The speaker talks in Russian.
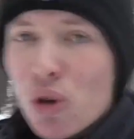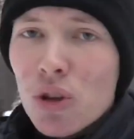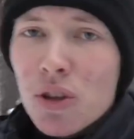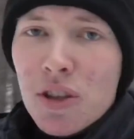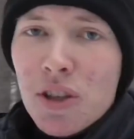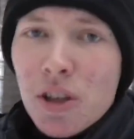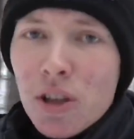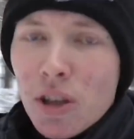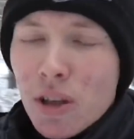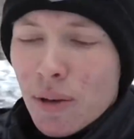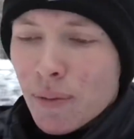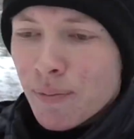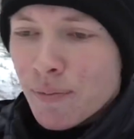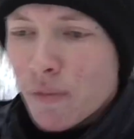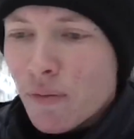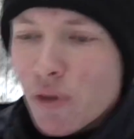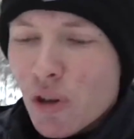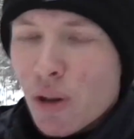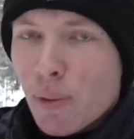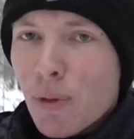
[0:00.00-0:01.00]
Такое тело
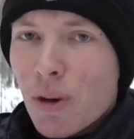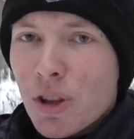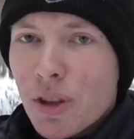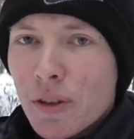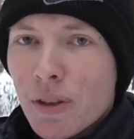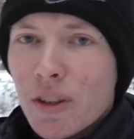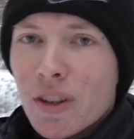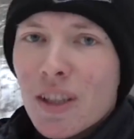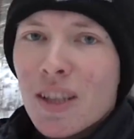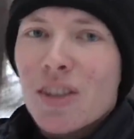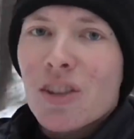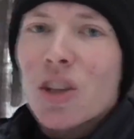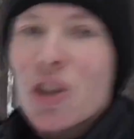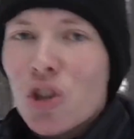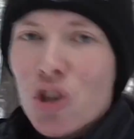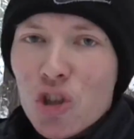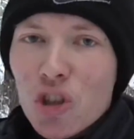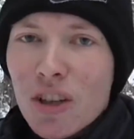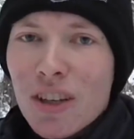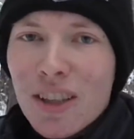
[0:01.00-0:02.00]
вырабатывает
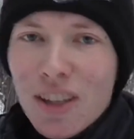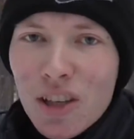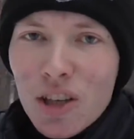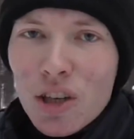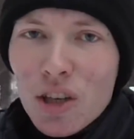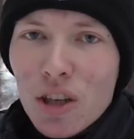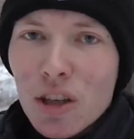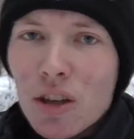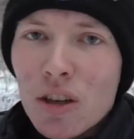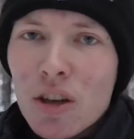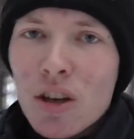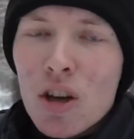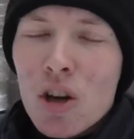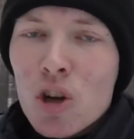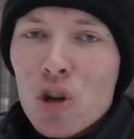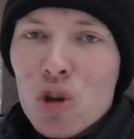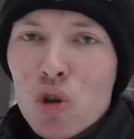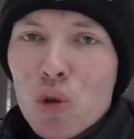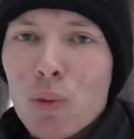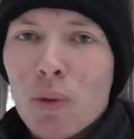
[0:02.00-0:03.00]
достаточно энергии,
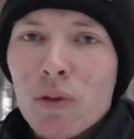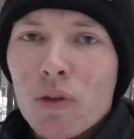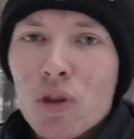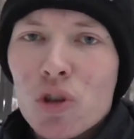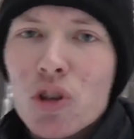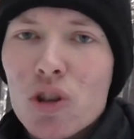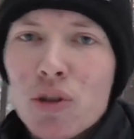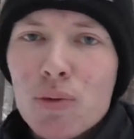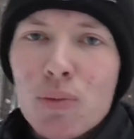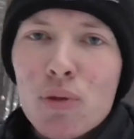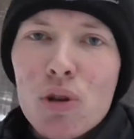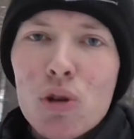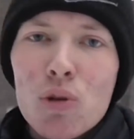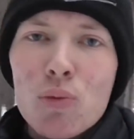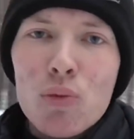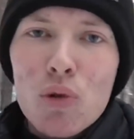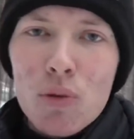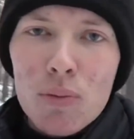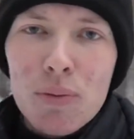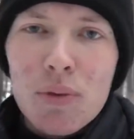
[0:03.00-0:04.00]
чтобы выжить при
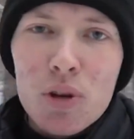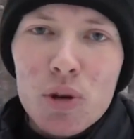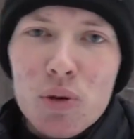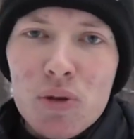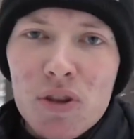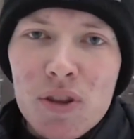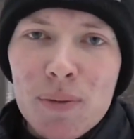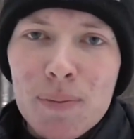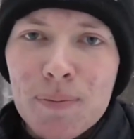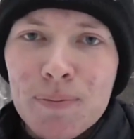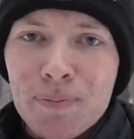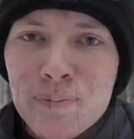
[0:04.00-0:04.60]
любом морозе.